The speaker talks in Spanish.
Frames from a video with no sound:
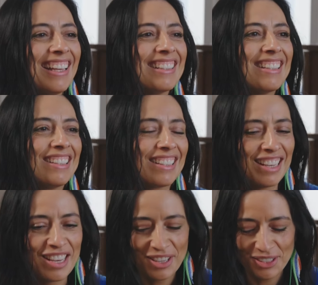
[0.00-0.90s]
es decir,
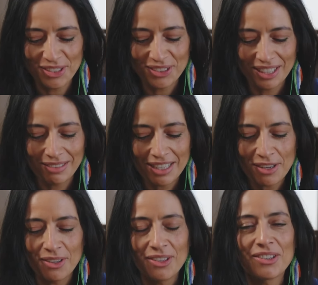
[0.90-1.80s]
yo
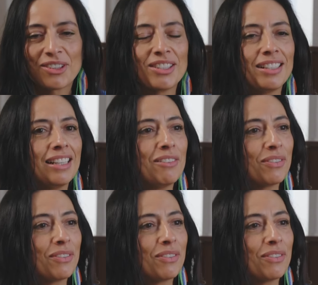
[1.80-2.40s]
trabajo con el